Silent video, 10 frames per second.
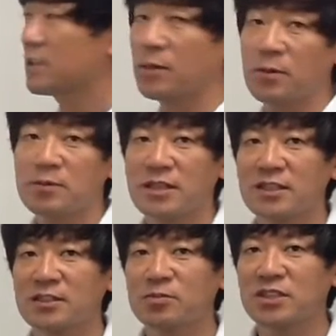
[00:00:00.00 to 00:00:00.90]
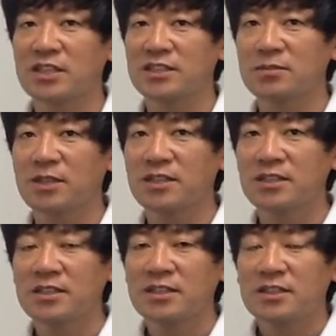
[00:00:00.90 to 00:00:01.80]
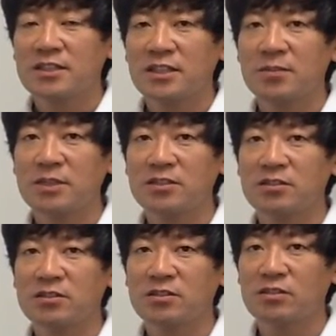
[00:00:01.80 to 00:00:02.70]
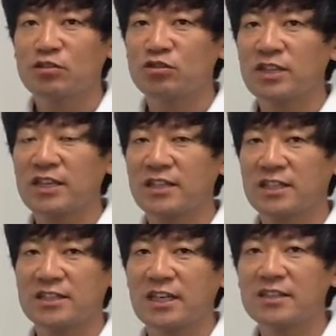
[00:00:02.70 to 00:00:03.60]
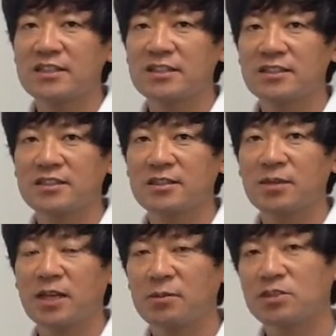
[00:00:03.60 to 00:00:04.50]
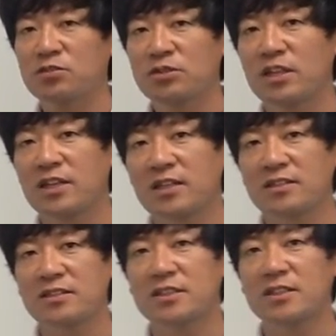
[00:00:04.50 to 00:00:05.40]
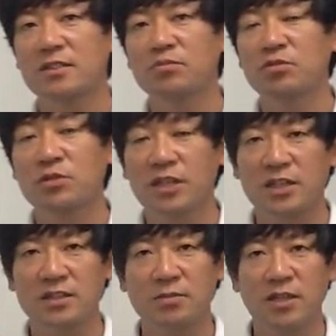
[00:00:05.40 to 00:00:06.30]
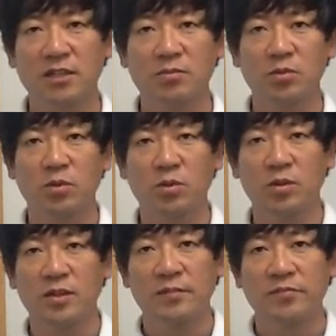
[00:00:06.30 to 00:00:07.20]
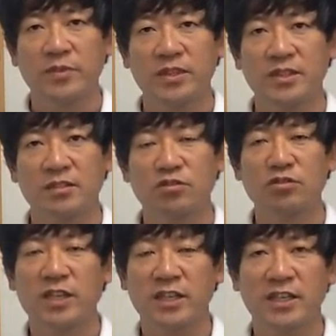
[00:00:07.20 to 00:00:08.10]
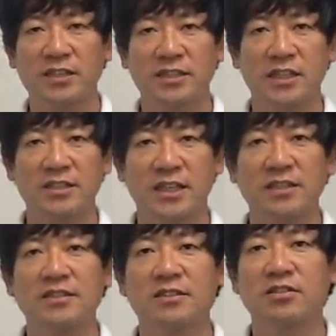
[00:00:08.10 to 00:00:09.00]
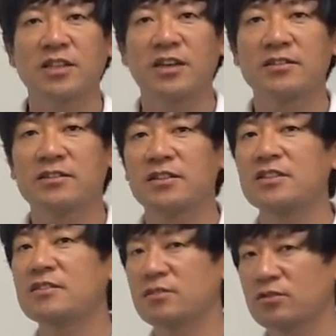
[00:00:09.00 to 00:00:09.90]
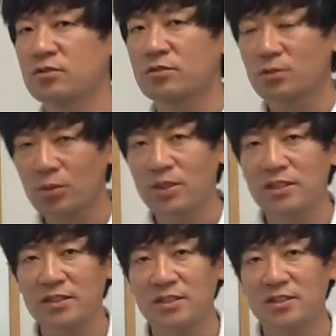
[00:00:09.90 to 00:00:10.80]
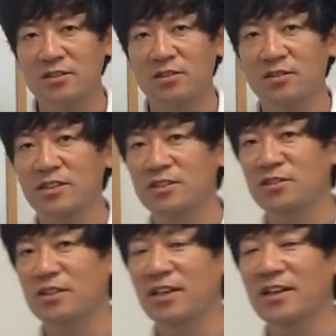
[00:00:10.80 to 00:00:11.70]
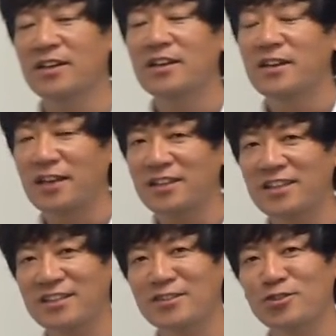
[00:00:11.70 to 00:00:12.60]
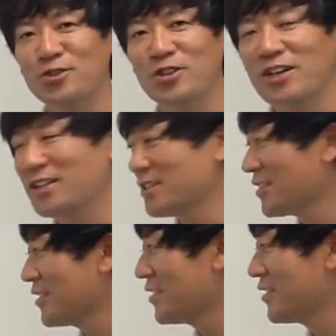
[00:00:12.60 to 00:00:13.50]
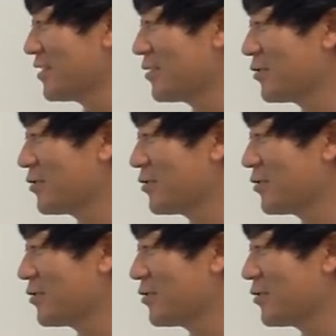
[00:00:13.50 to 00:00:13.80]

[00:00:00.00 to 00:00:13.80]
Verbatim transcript: 담합을 하기 쉽진 않지만 일반적으로는 그건 중계를 하지 않는 일반 아마추어 대회라든지 프로 대회지만 뭐 그 중계까지 하지 않는 그런 대회에서는 있을 수도 있는 일이죠. 근데 절대 에티켓이 중요한 그,